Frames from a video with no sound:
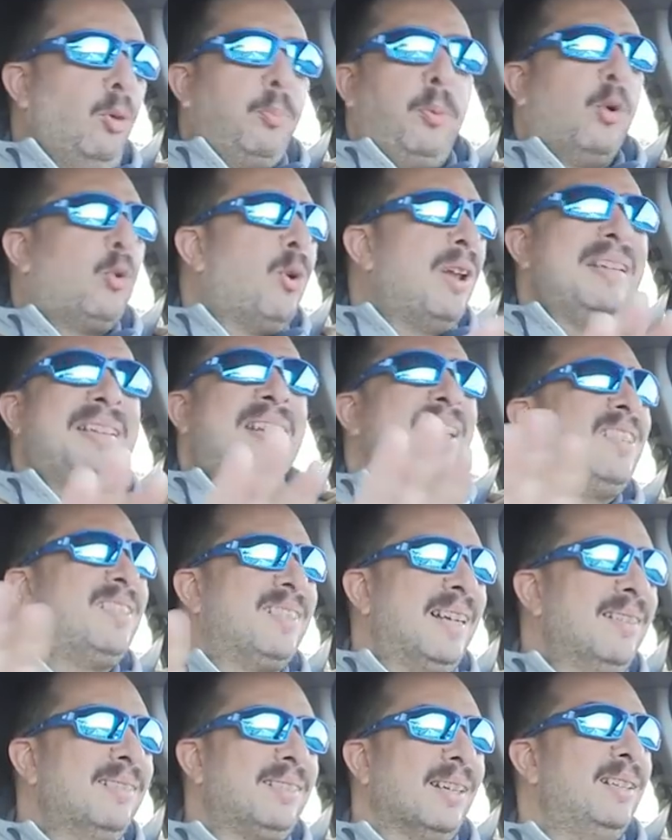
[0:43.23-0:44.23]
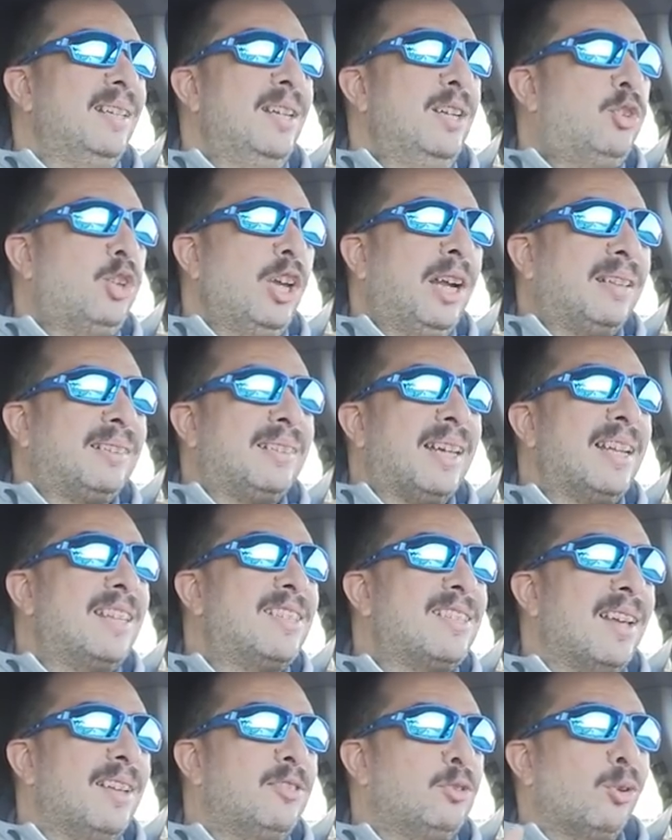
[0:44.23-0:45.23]
Dopo qualche istante di
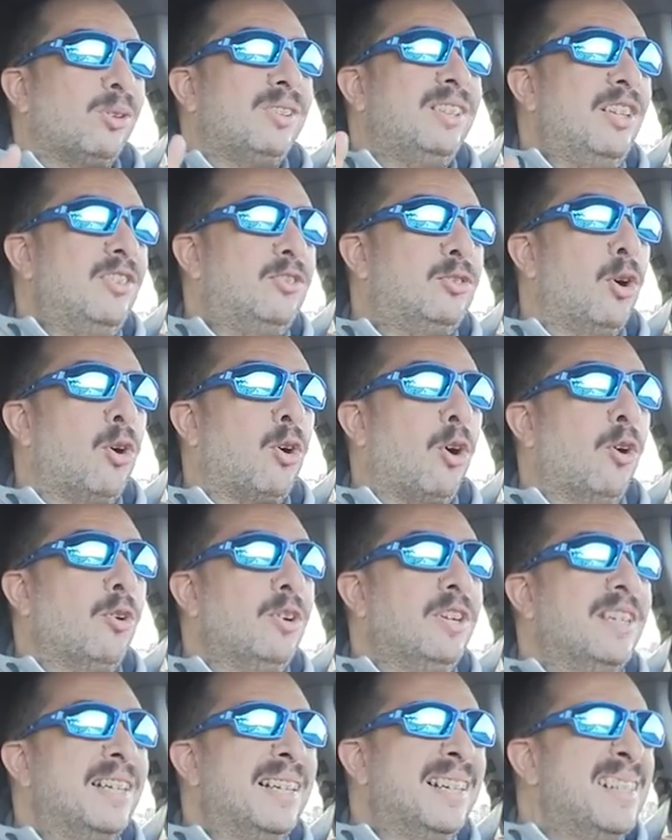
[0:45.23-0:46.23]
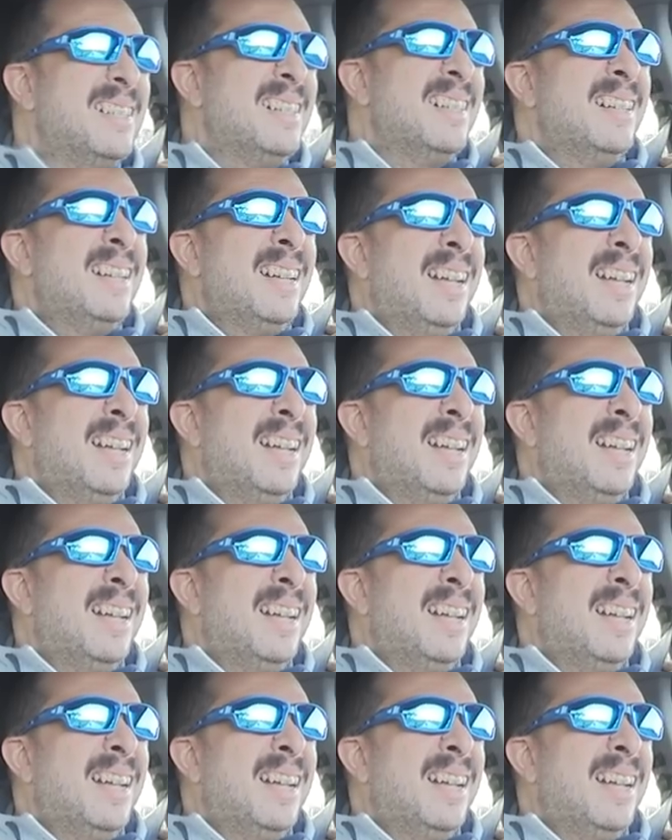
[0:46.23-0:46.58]
incertezza esordisco con